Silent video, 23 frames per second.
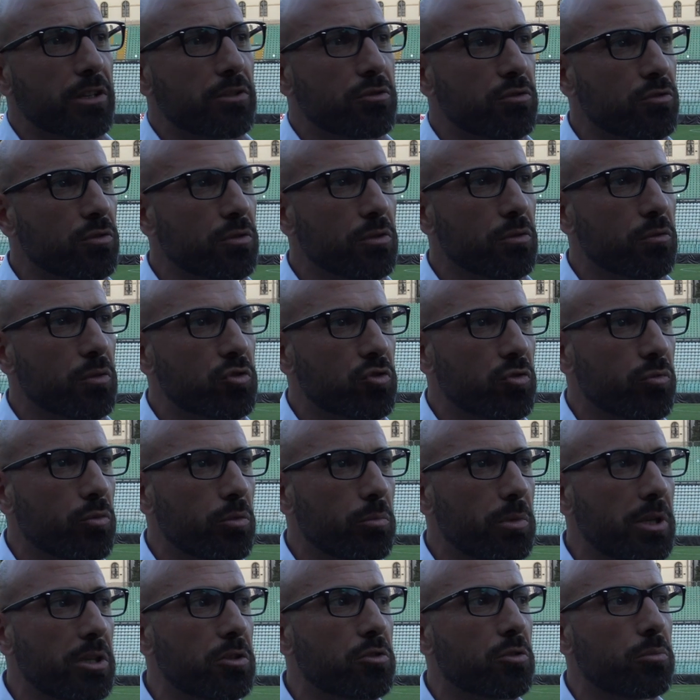che ci sono in questo
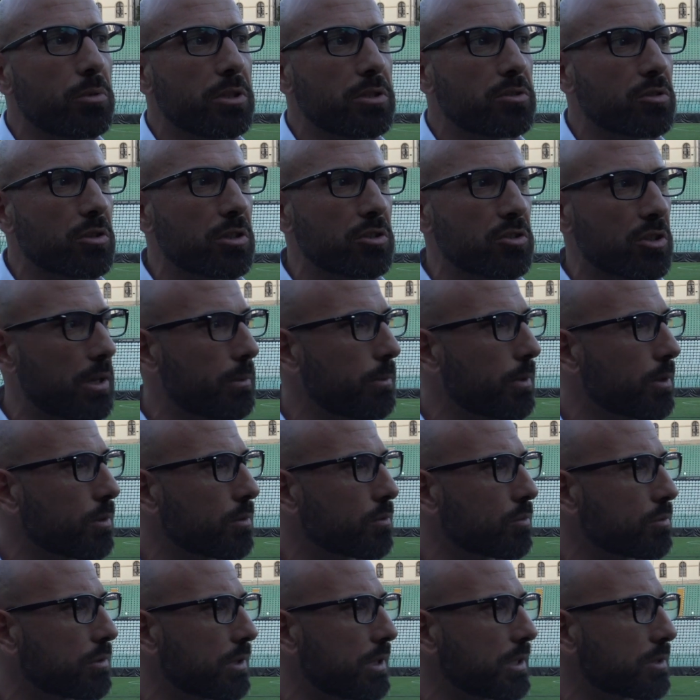momento penso che ce l'abbiano
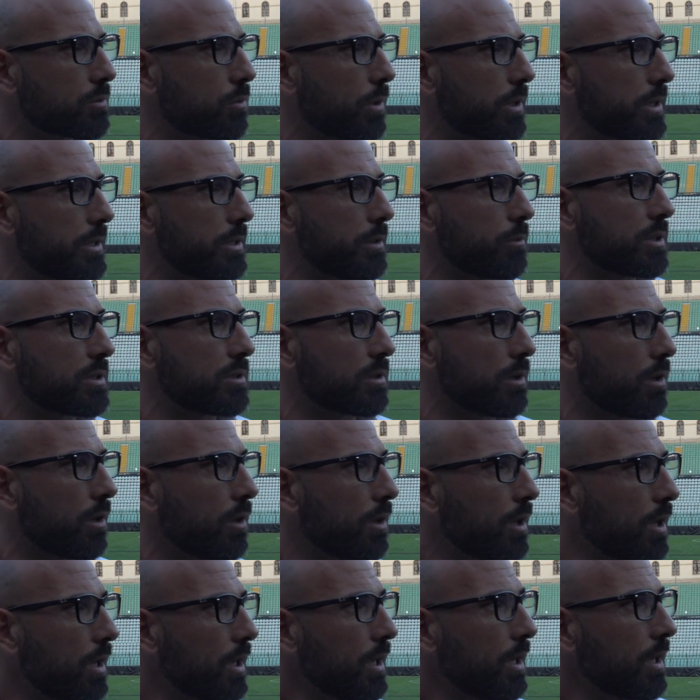tutte le squadre questo,
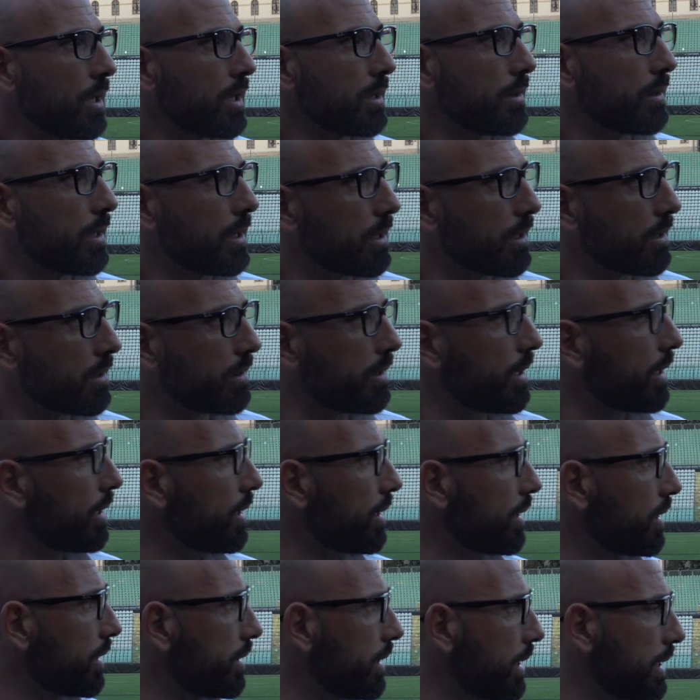della,
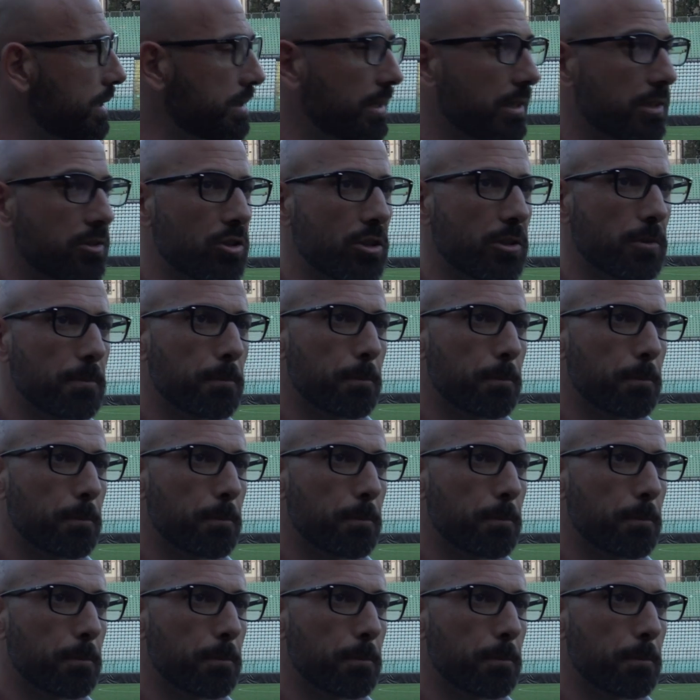della, della Serie C.